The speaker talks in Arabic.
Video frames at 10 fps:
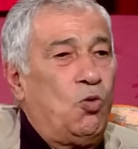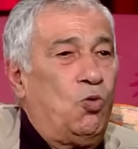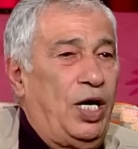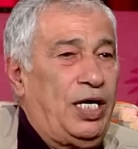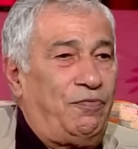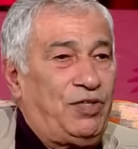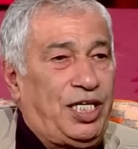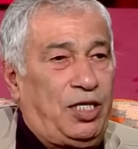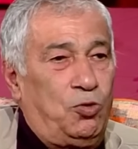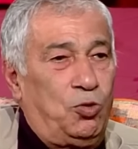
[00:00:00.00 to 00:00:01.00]
وانا في
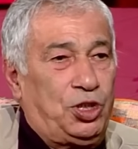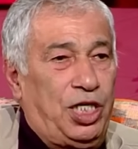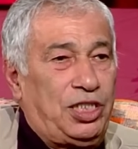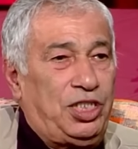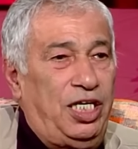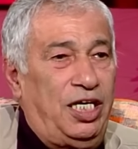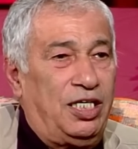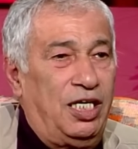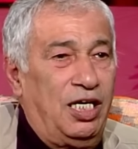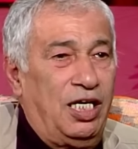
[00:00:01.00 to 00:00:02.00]
التكنولوجيا خشين
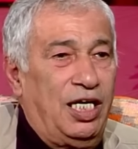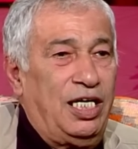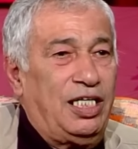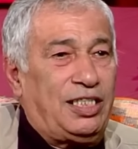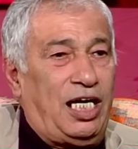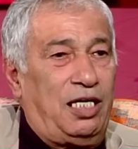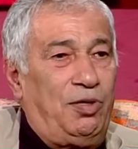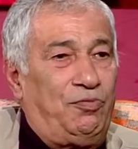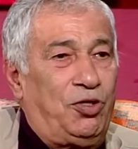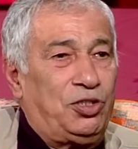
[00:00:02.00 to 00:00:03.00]
هي تقرا
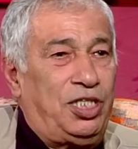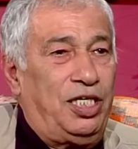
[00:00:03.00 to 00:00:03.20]
بالفرنسية